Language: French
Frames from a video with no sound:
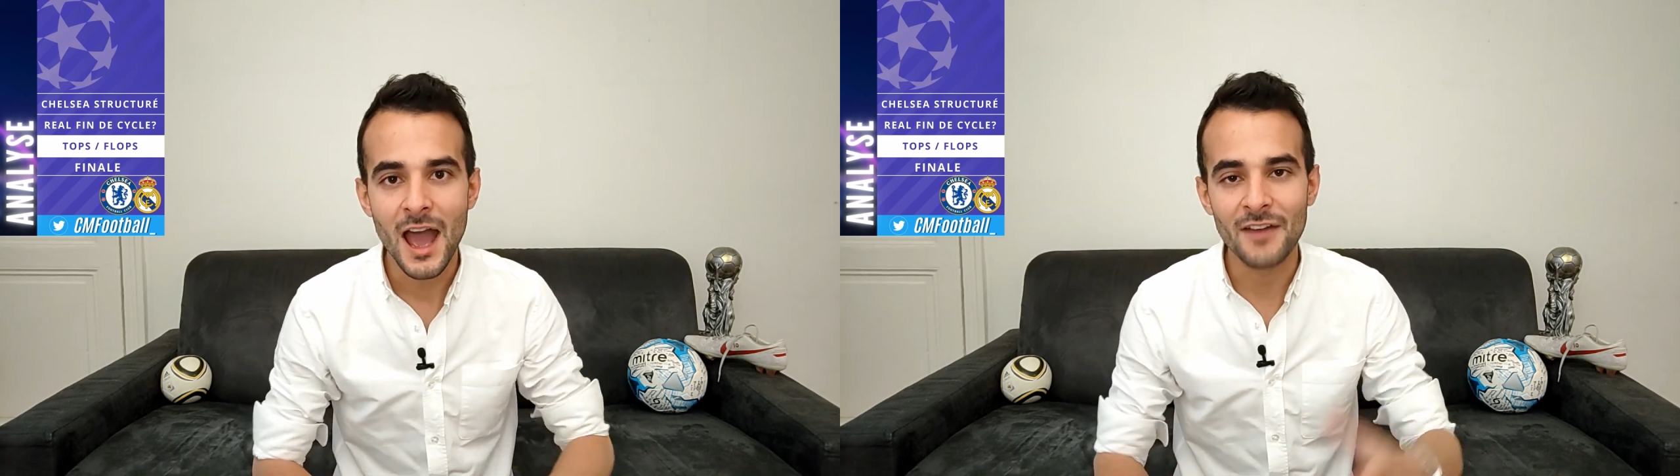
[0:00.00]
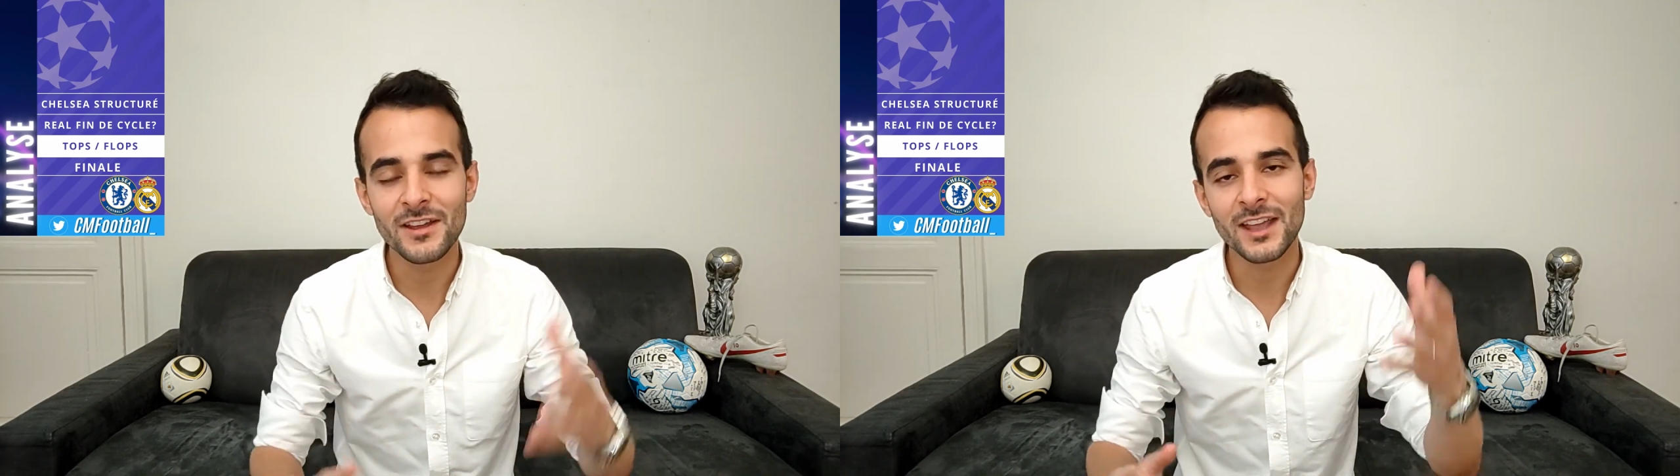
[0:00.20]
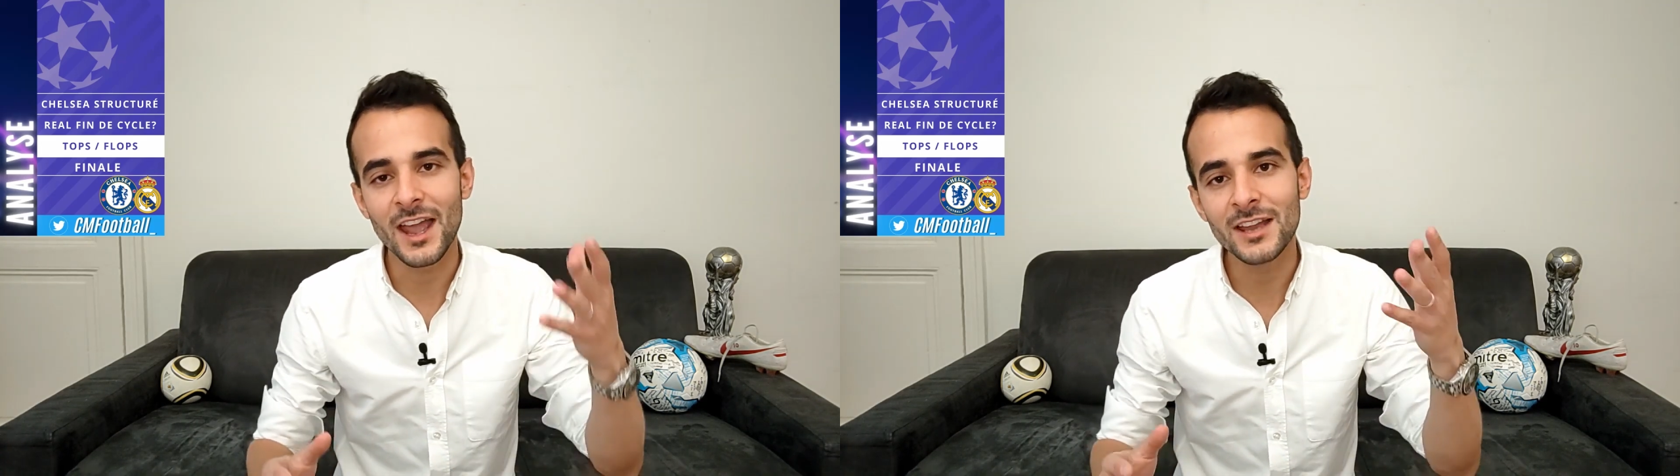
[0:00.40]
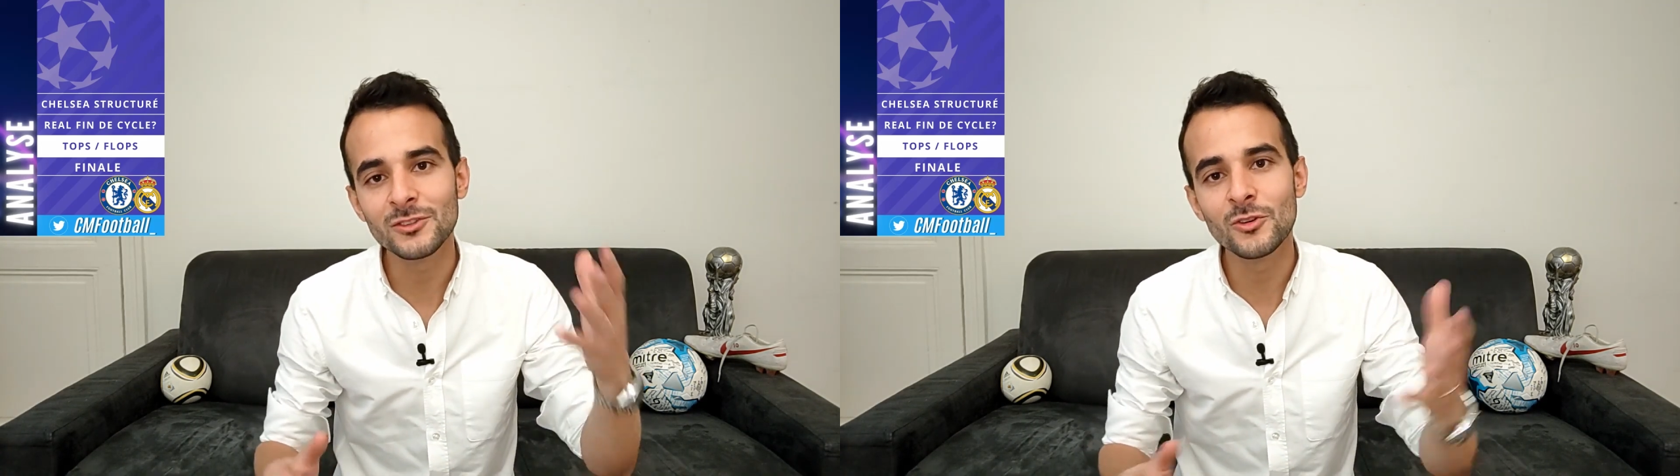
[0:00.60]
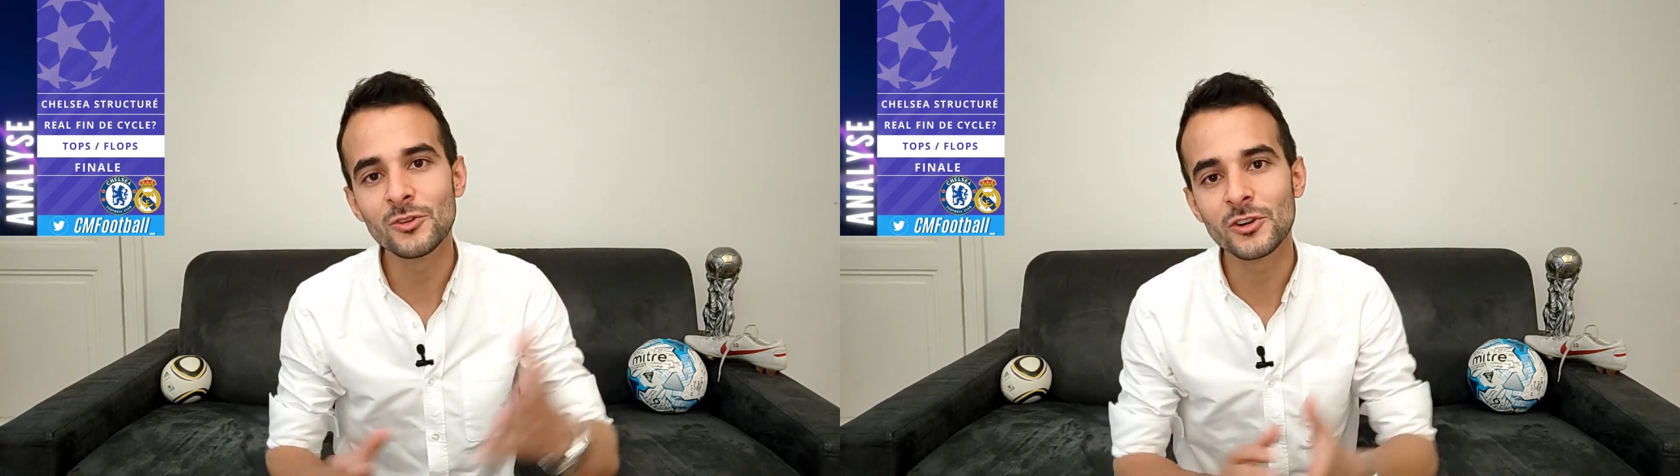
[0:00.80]
avec
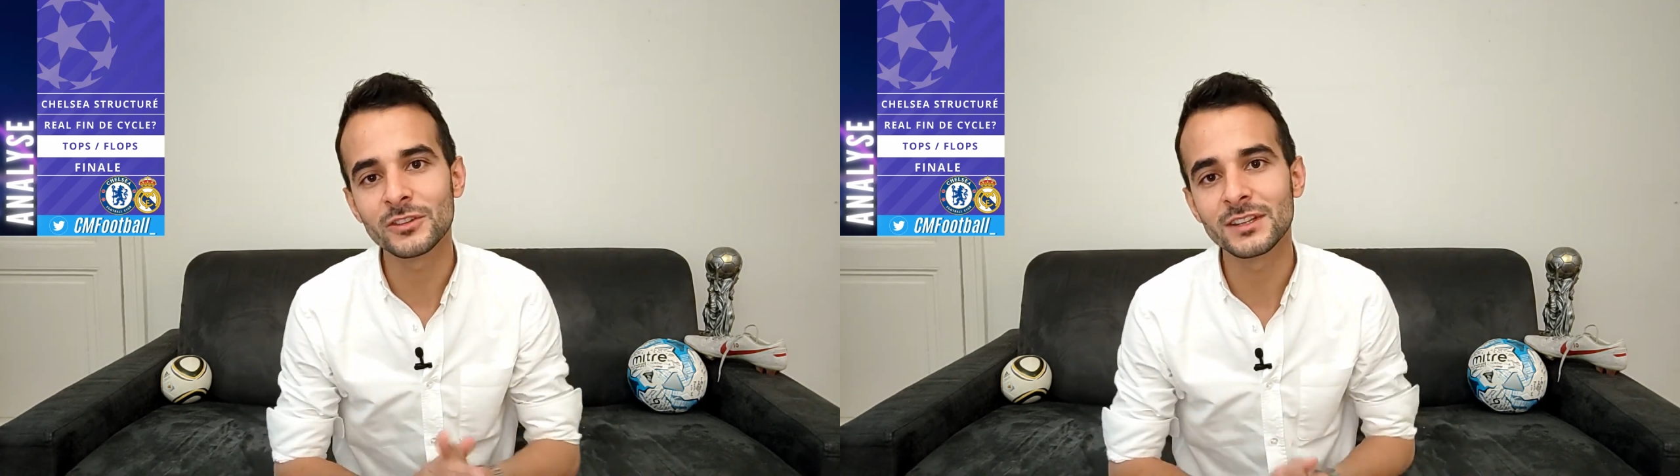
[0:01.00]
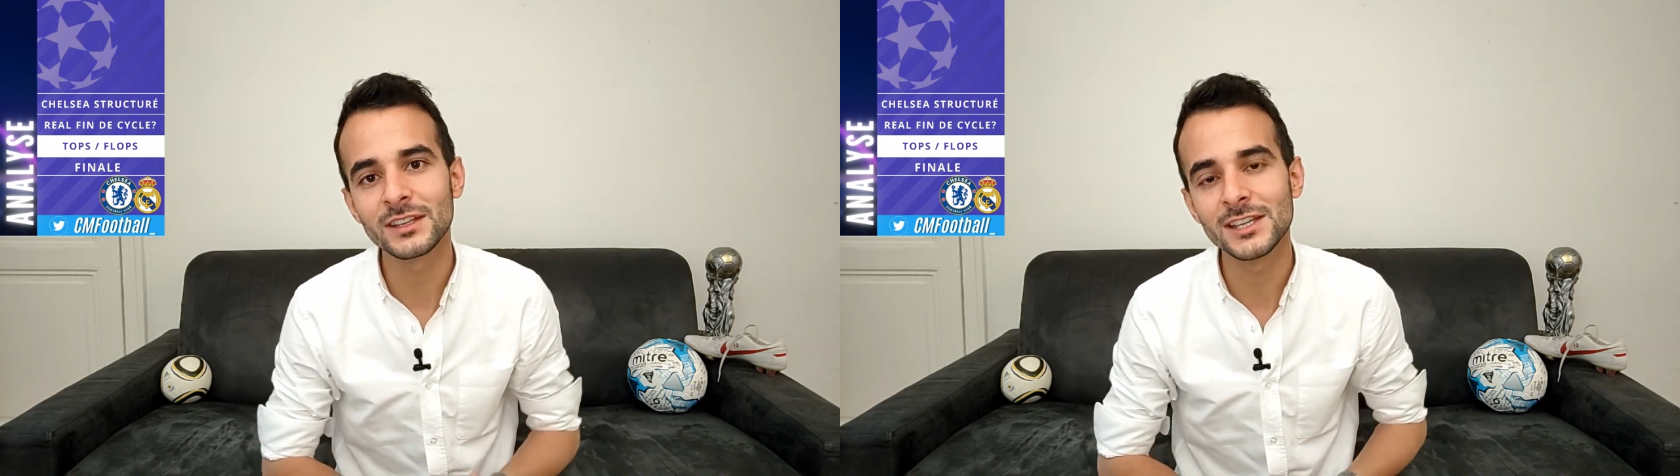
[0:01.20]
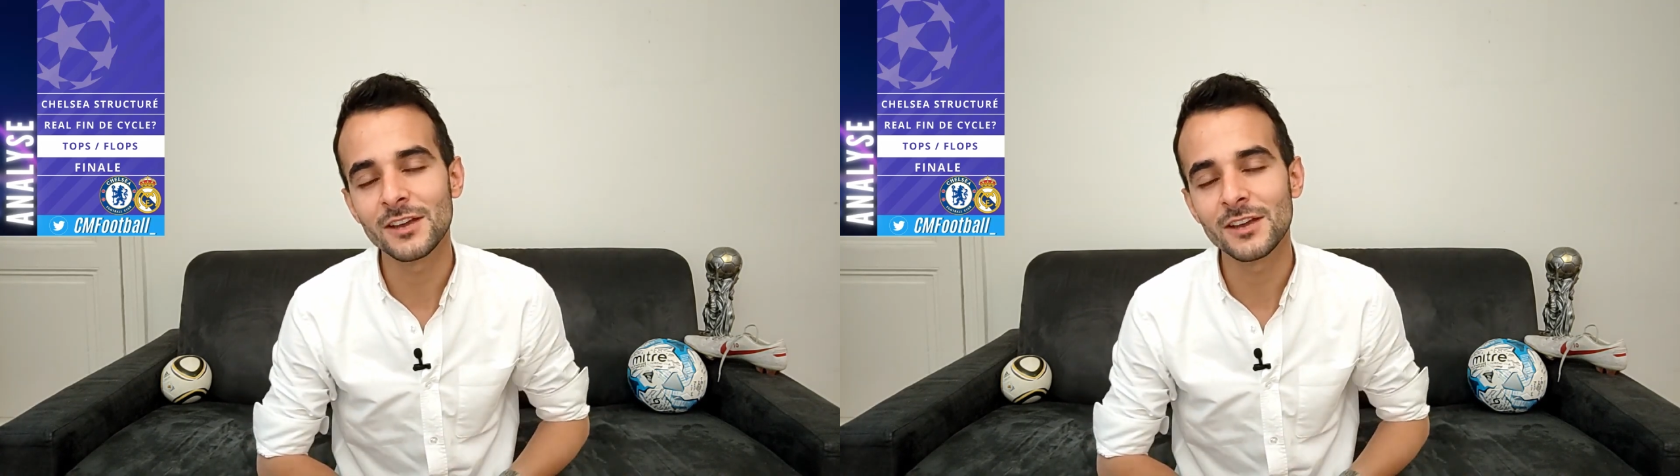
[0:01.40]
N'Golo Kanté